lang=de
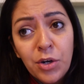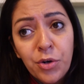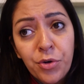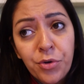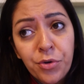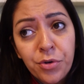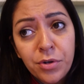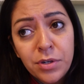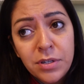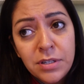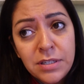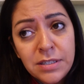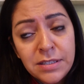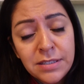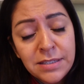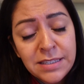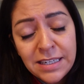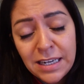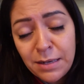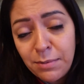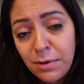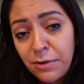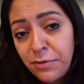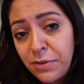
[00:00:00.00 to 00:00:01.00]
Und es
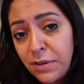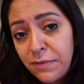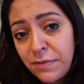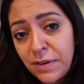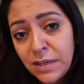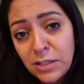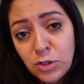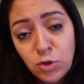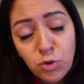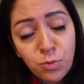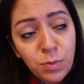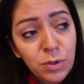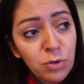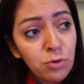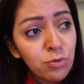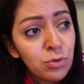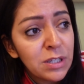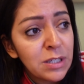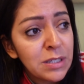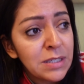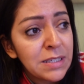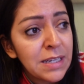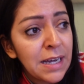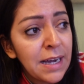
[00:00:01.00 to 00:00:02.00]
hat aber auf jeden Fall super
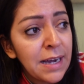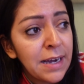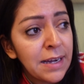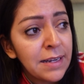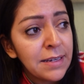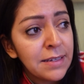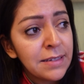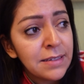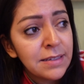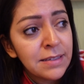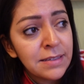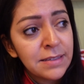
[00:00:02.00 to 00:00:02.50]
gut getan.